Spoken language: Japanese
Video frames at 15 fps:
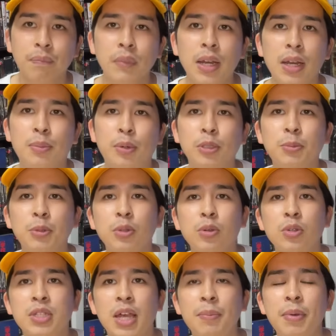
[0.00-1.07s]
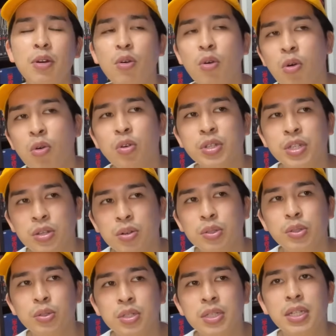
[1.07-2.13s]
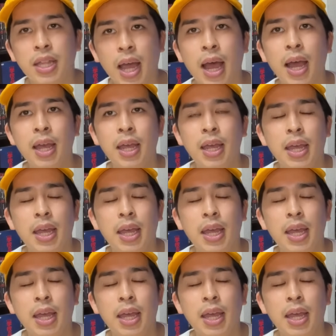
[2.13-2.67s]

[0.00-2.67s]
だからもともとこうサメを保護しようとしてた、